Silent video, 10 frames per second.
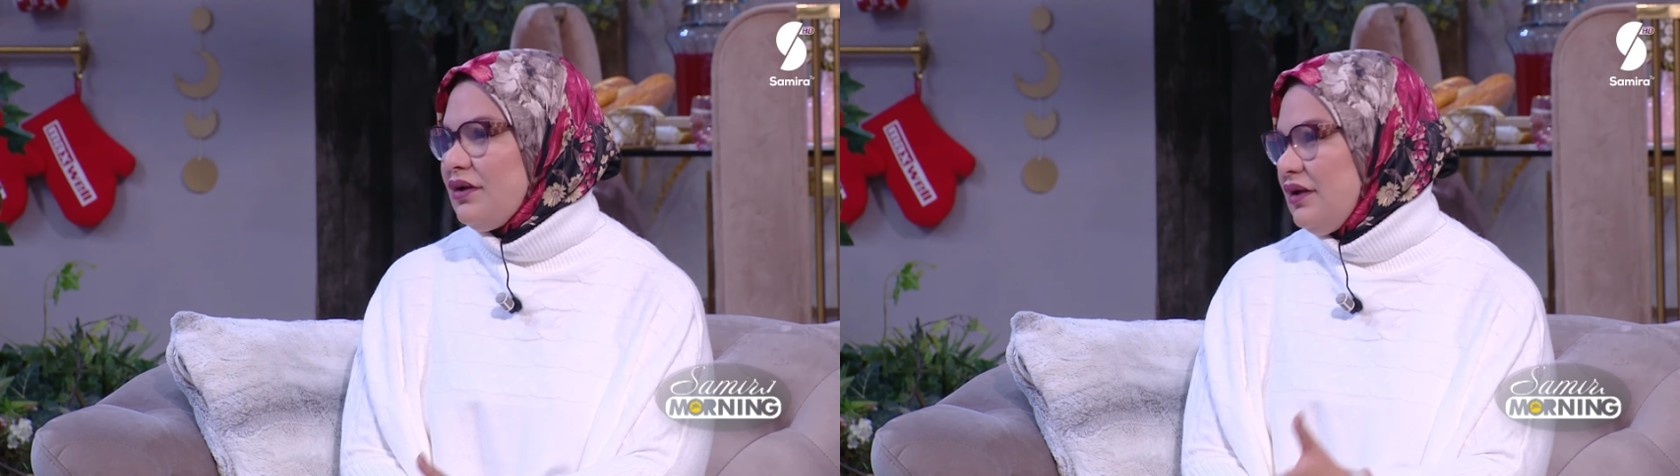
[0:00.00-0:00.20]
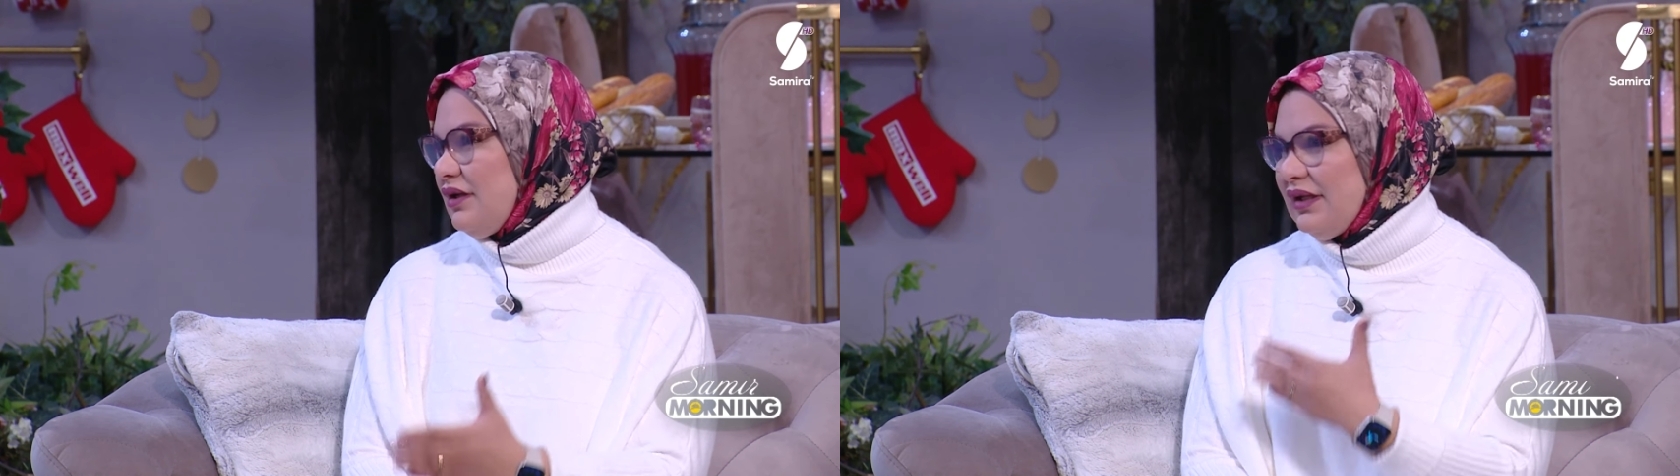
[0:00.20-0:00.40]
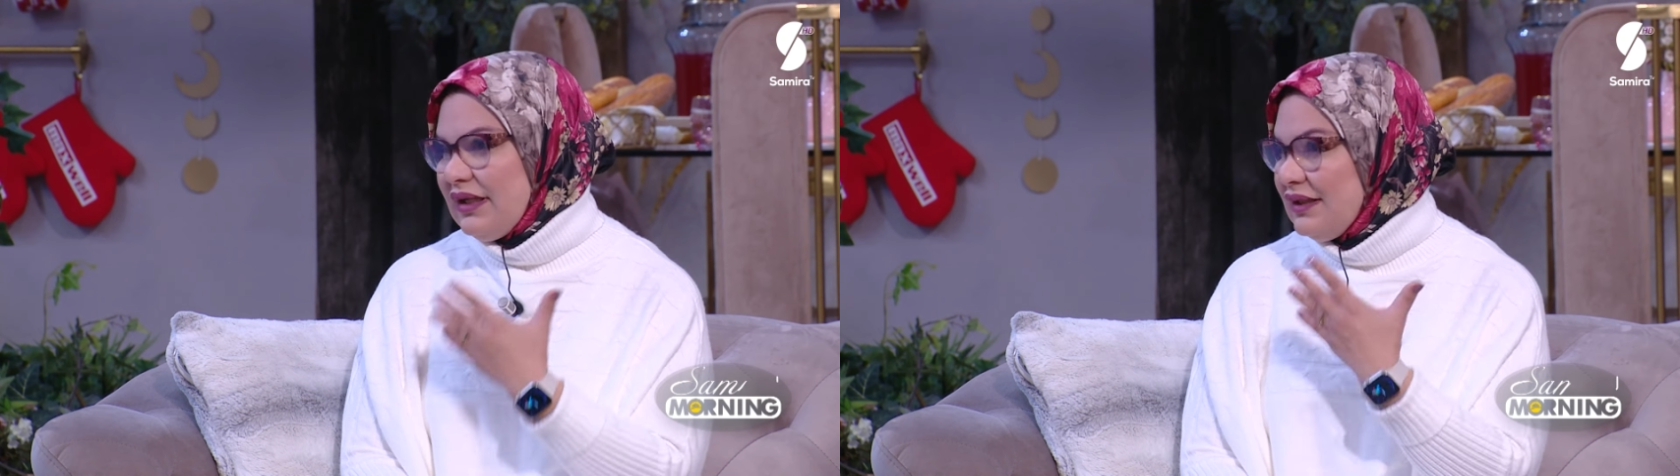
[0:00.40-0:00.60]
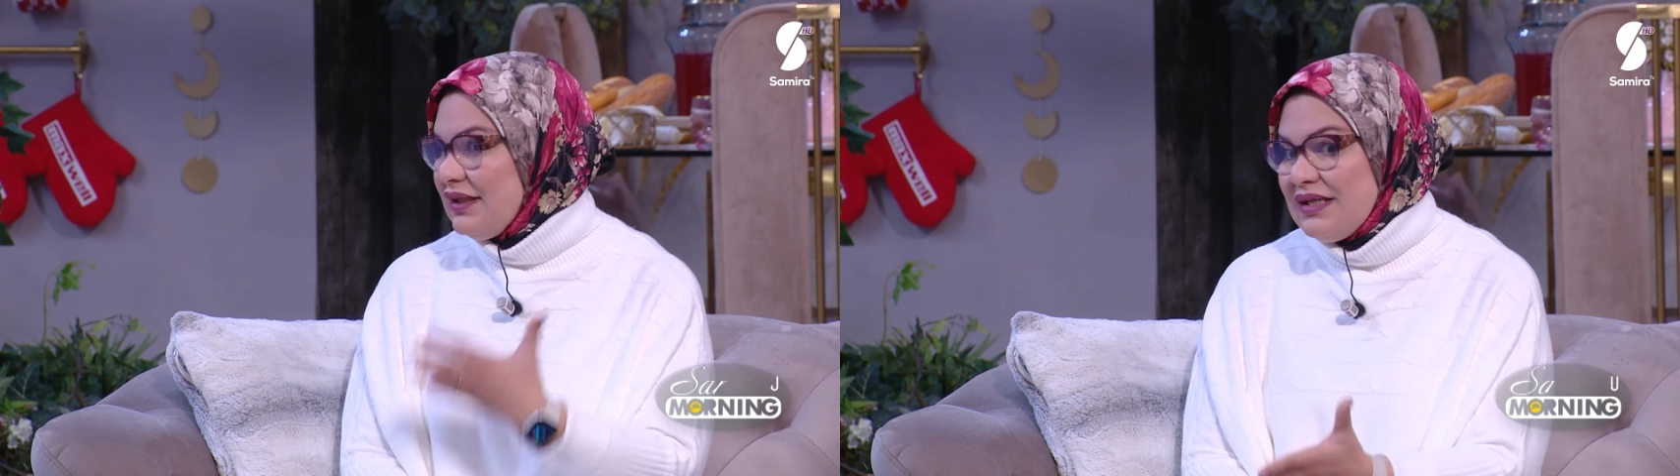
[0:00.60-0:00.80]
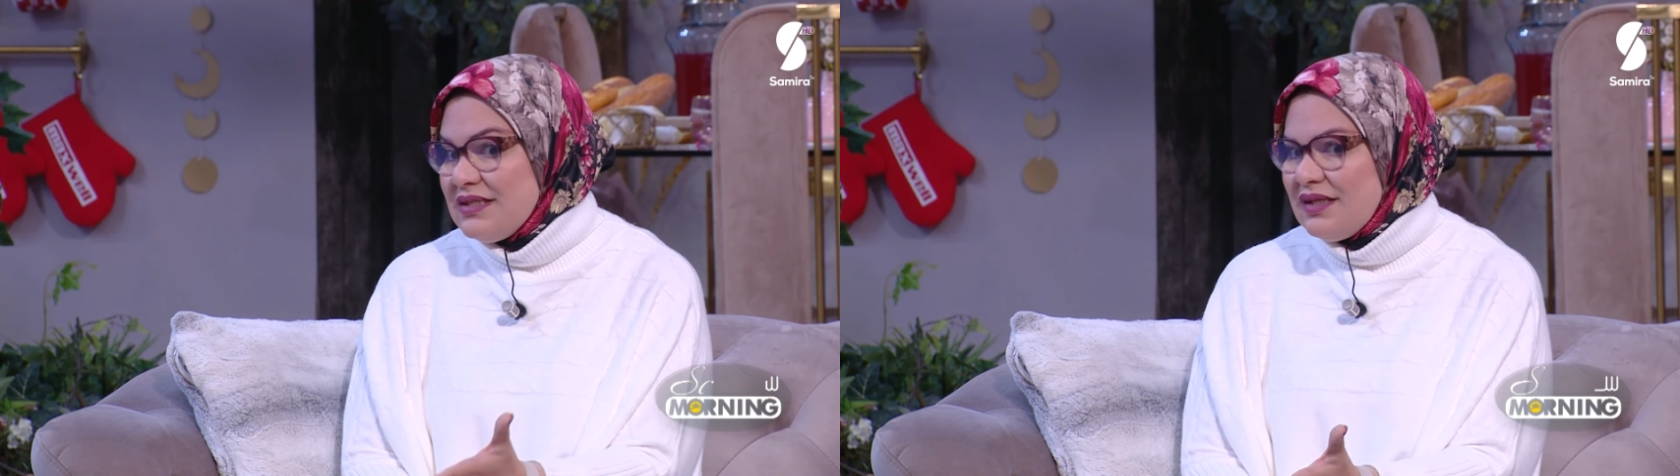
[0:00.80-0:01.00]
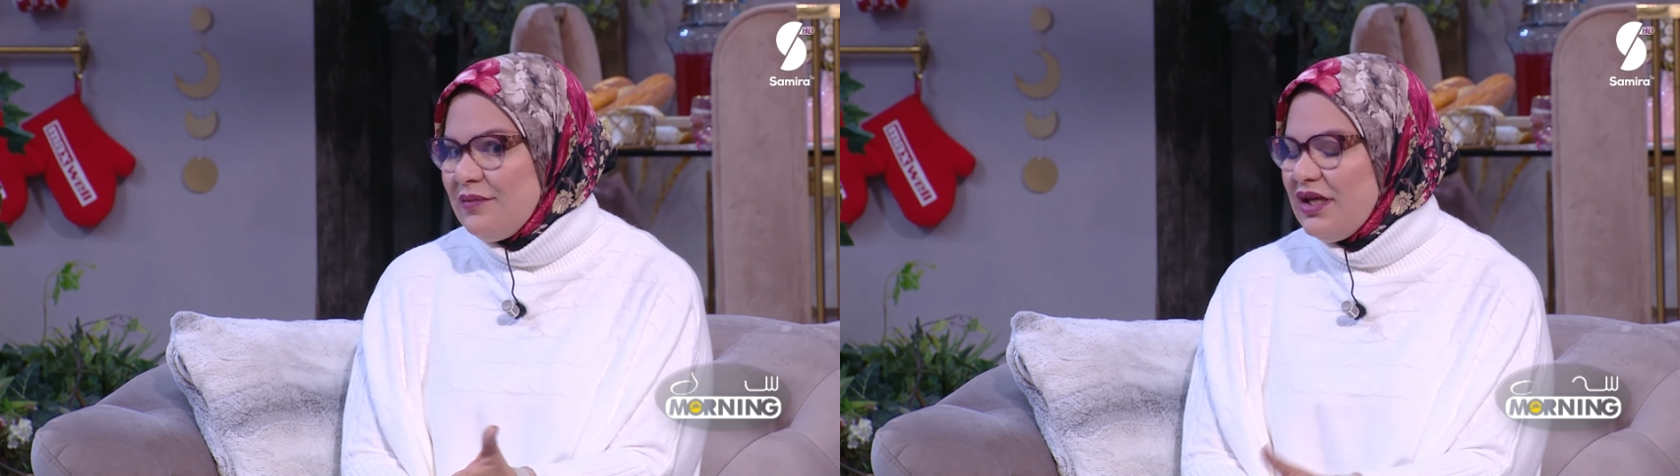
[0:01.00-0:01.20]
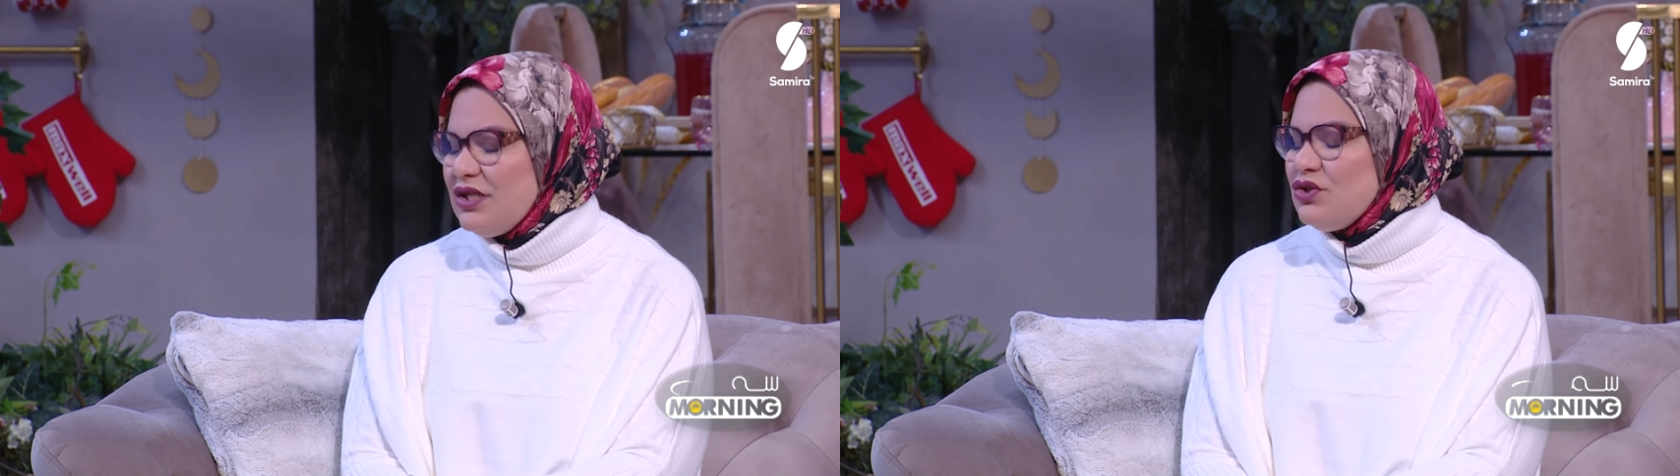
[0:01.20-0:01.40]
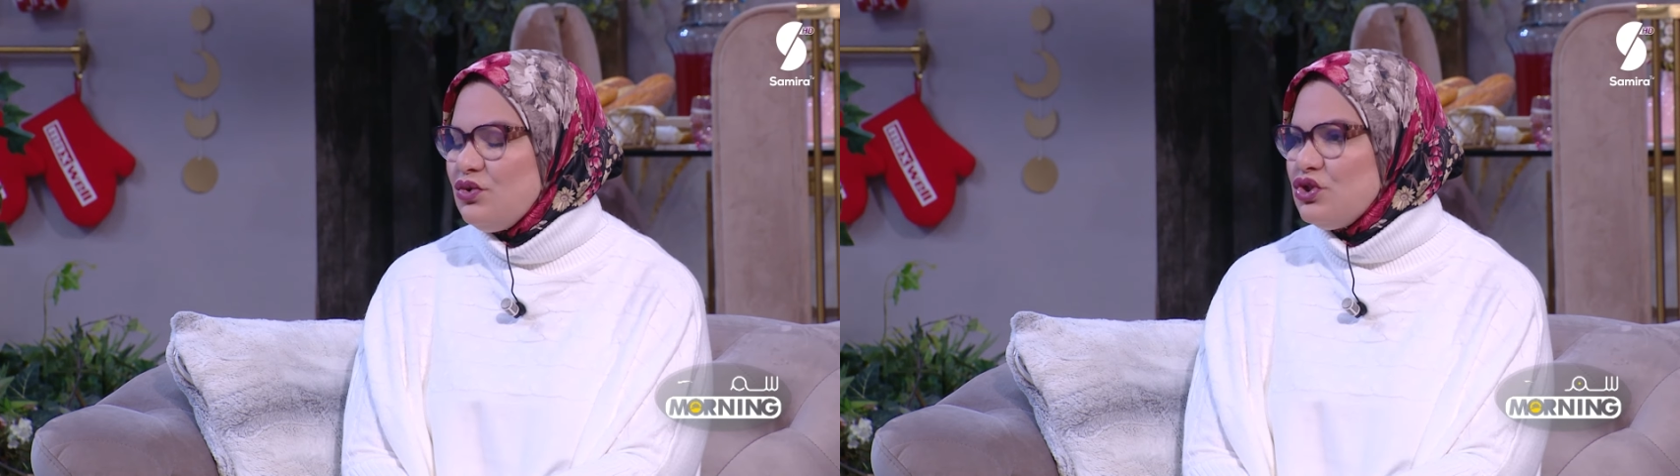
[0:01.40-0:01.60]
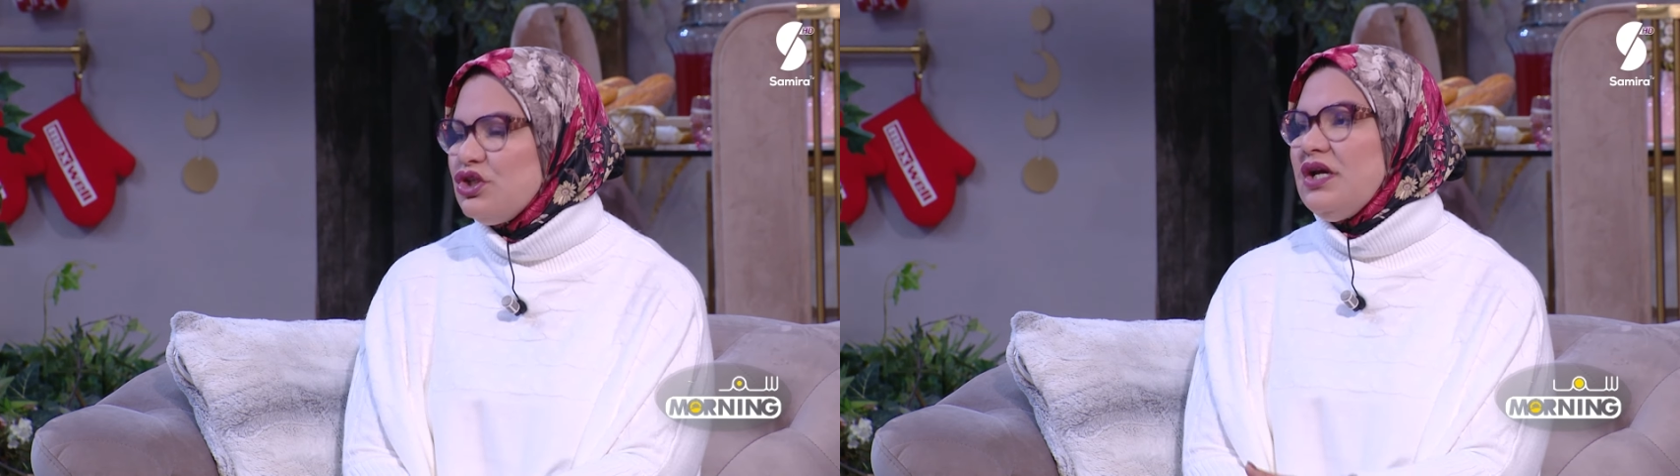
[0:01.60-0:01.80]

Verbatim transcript: اللي يقدر الإنسان ما يحسلوش